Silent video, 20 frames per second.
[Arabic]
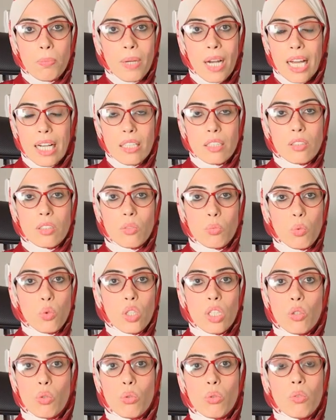بالعكس
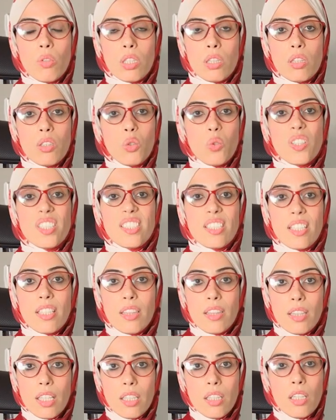ممكن يكونوا الاثنين كويس
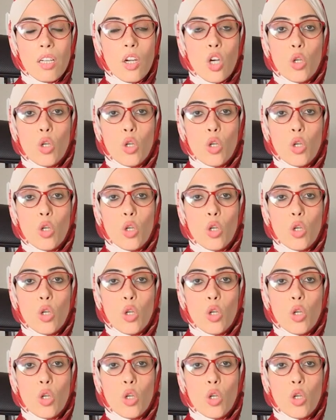جدا